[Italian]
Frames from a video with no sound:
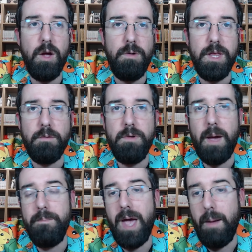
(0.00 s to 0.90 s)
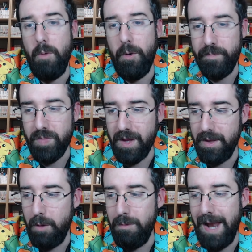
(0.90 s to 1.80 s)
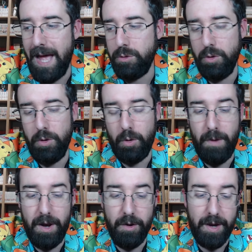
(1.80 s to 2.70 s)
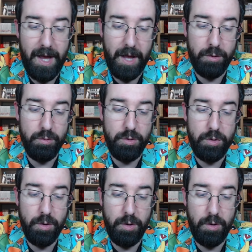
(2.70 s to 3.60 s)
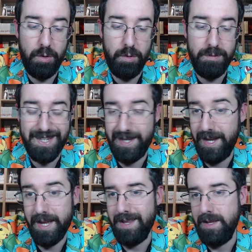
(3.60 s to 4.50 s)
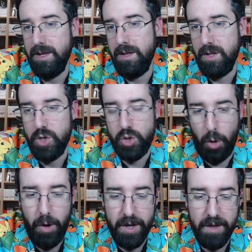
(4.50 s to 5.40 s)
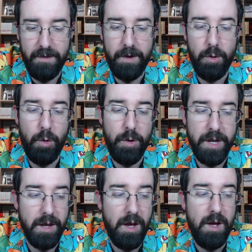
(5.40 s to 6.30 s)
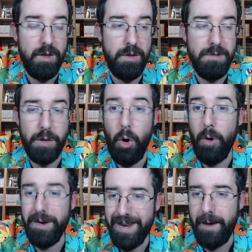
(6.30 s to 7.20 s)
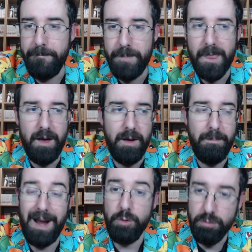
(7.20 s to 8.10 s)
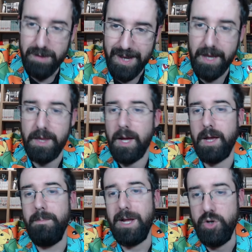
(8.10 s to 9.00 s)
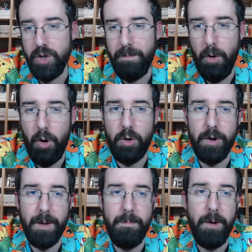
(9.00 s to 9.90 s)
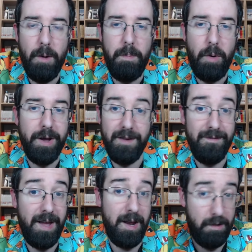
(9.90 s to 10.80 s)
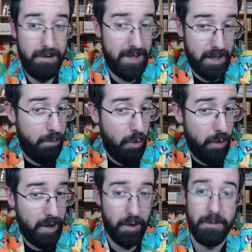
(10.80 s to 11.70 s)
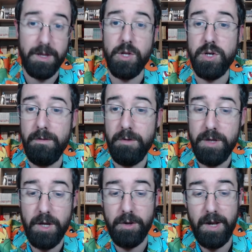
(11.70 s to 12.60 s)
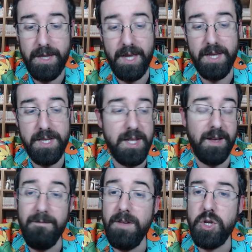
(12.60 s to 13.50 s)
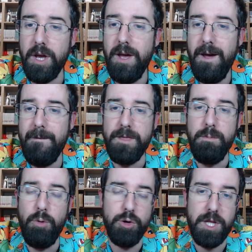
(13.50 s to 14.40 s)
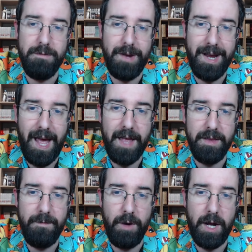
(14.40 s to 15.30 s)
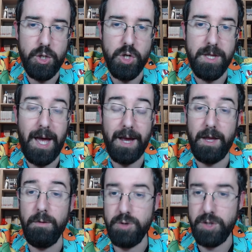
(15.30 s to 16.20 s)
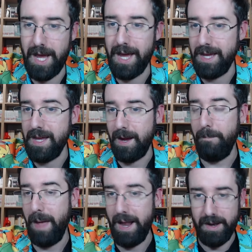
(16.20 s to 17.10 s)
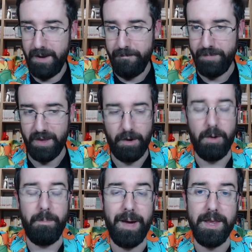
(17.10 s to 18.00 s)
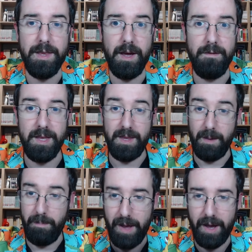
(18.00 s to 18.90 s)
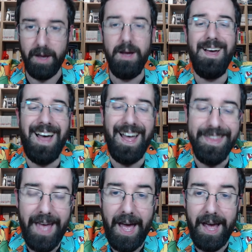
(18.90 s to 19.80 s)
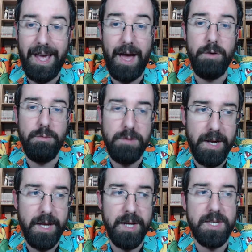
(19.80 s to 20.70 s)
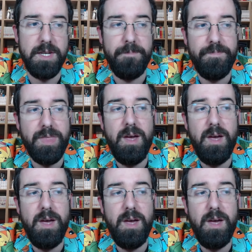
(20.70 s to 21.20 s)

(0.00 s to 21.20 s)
Quindi qui abbiamo eh, da un lato quello che è tutta una serie di, di, storie, di filoni, di una donna eh, malnutrita che mangia poco, che però poi rivela questa bocca, come dicevo, dietro la testa, che invece dimostra una grande voracità, che usa anche i capelli che vanno a prendere vita per andare a nutrirsi.